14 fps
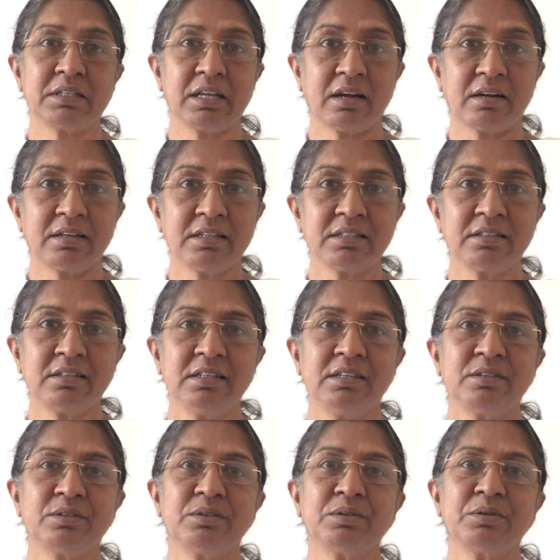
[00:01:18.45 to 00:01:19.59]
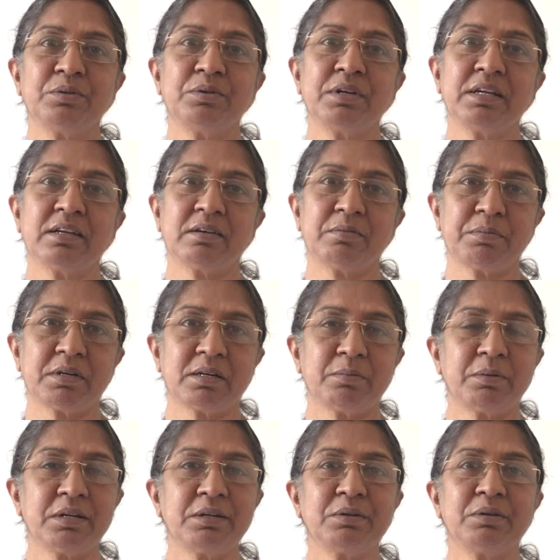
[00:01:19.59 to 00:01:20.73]
ஞானத்தில் இருக்கக்கூடிய
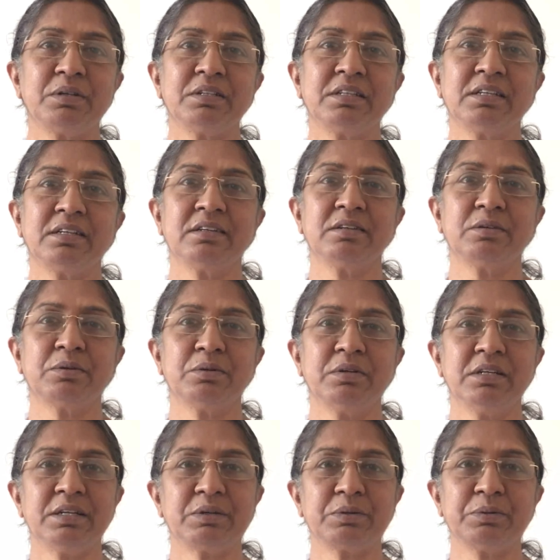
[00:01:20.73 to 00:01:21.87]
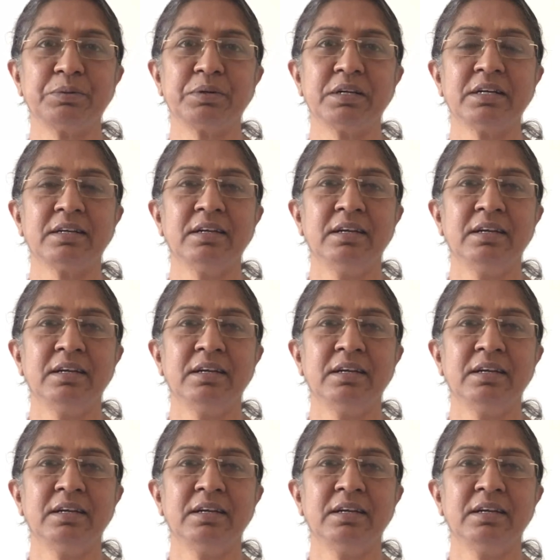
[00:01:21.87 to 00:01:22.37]
பாபா குழந்தைகளுக்குள்ளே கூட